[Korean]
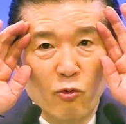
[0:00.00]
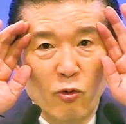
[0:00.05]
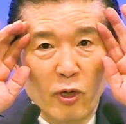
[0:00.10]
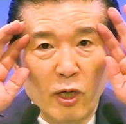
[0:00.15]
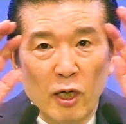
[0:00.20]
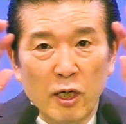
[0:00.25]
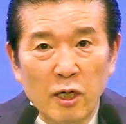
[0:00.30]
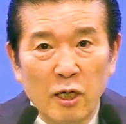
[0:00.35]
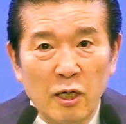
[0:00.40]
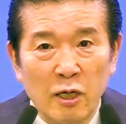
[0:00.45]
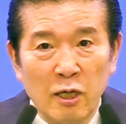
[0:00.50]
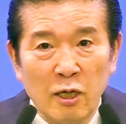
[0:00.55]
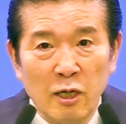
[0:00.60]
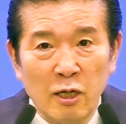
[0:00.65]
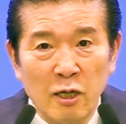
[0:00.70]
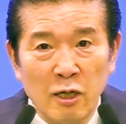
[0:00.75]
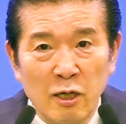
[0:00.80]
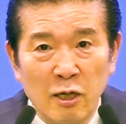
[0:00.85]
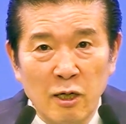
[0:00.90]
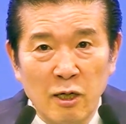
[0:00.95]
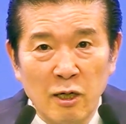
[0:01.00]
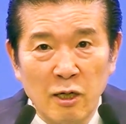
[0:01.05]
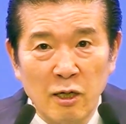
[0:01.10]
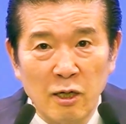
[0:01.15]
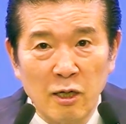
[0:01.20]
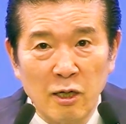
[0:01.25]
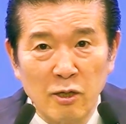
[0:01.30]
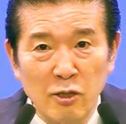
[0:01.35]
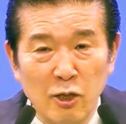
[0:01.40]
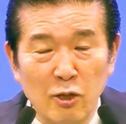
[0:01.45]

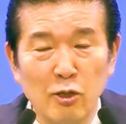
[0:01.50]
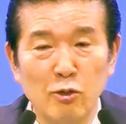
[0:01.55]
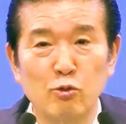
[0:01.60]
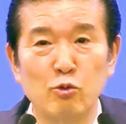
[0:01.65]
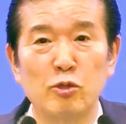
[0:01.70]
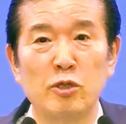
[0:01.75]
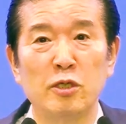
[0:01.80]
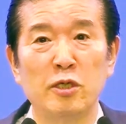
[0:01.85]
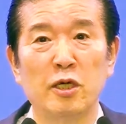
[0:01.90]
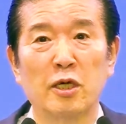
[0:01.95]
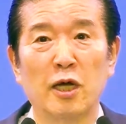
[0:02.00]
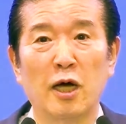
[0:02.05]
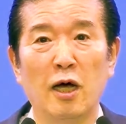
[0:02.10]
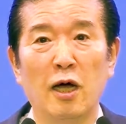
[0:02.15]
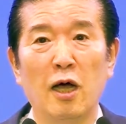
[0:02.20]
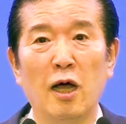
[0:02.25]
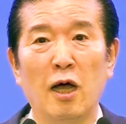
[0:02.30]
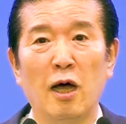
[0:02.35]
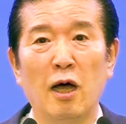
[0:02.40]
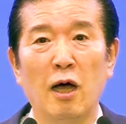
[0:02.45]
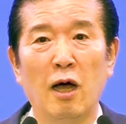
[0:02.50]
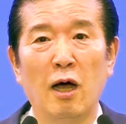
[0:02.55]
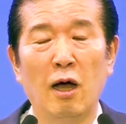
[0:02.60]
확 열어주시니까